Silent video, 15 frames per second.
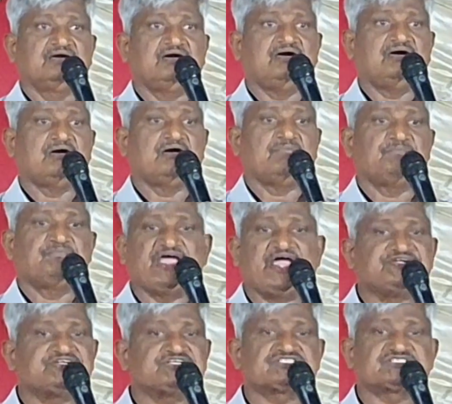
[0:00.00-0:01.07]
ఆ
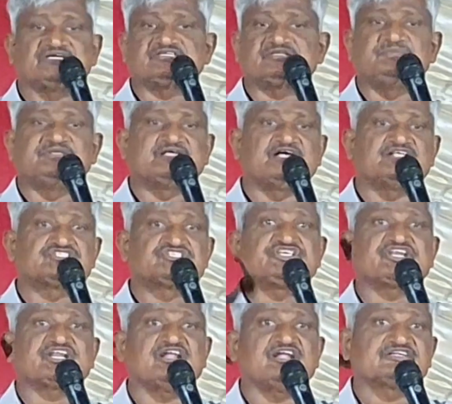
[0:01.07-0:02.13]
ప్యాంటు షర్ట్ మీద ఆ
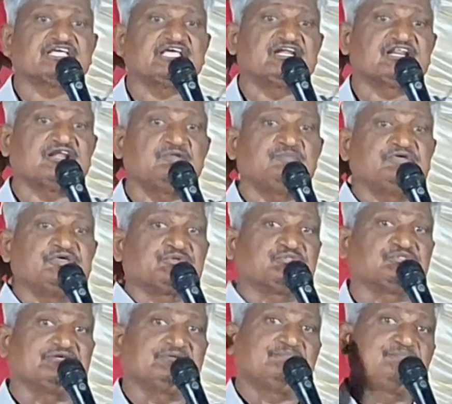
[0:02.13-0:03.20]
చీరాల టైలర్ అని
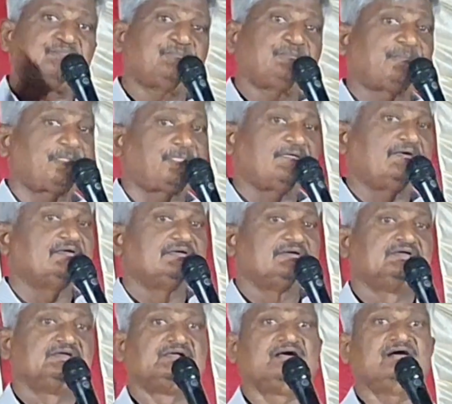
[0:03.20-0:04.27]
పేరుంది
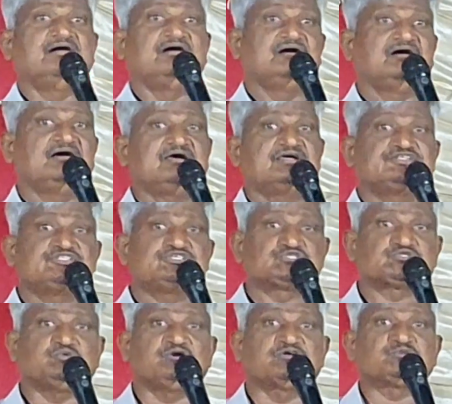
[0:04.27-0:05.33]
ఆహా ఇది
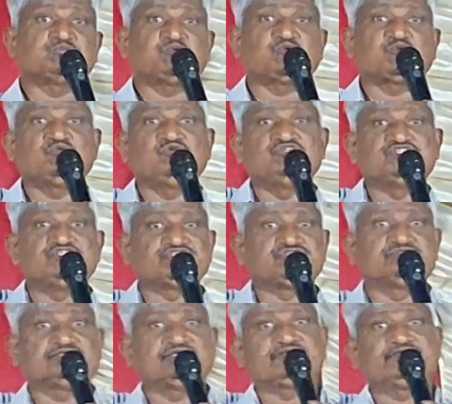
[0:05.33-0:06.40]
స్టోర్ట్ పూర్వం వాళ్ళు చేసి
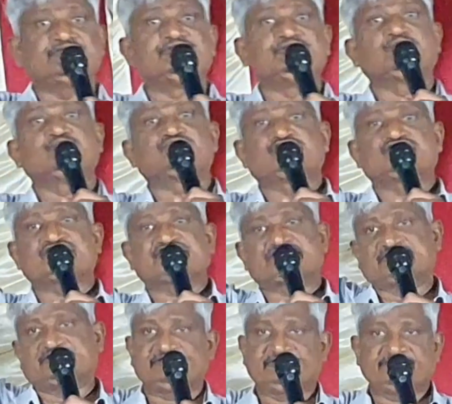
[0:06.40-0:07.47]
ఉంటారని డౌట్
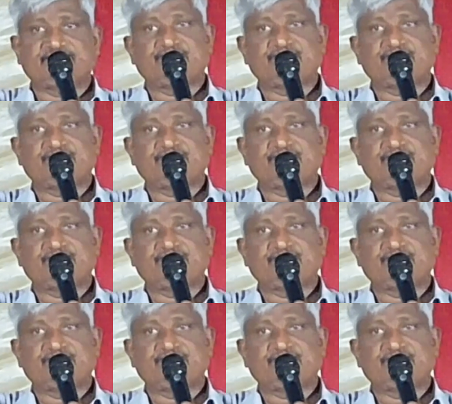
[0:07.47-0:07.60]
వచ్చేసింది